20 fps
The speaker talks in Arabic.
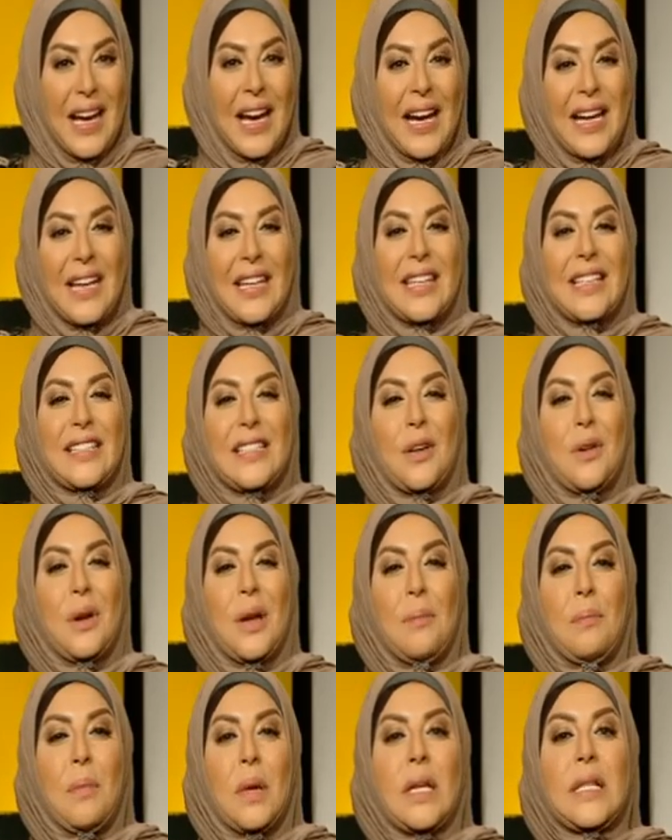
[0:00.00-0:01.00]
أخذ
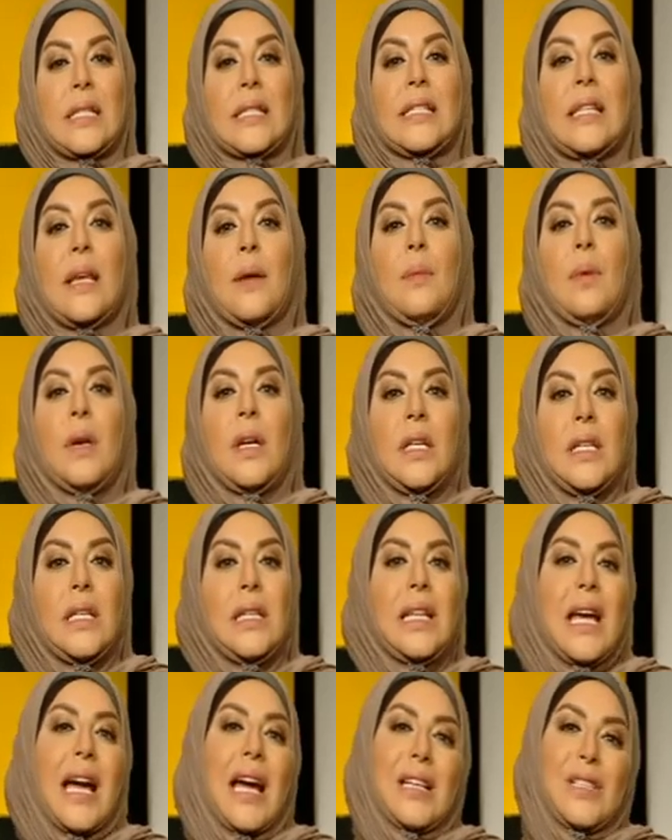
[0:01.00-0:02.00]
ثواب
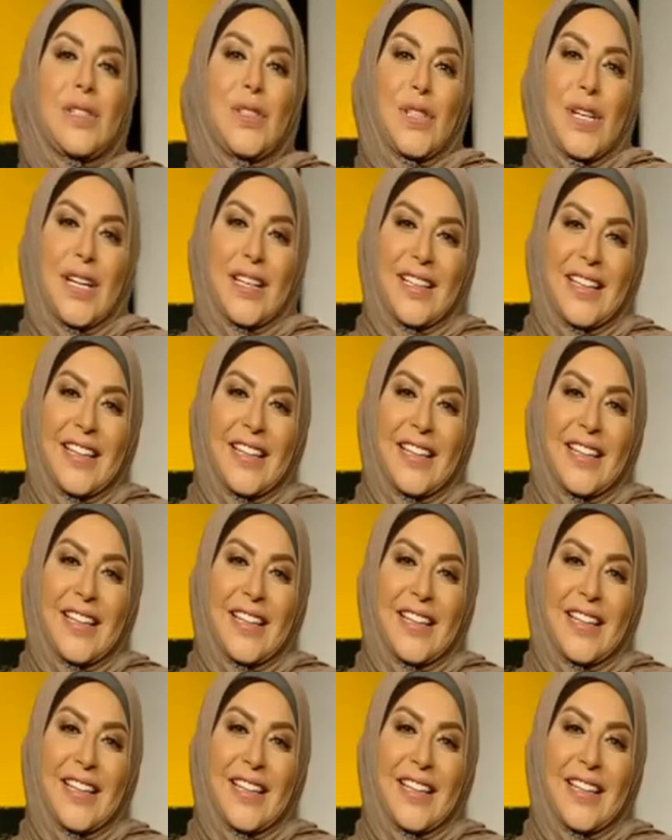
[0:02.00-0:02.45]
سبعين حجة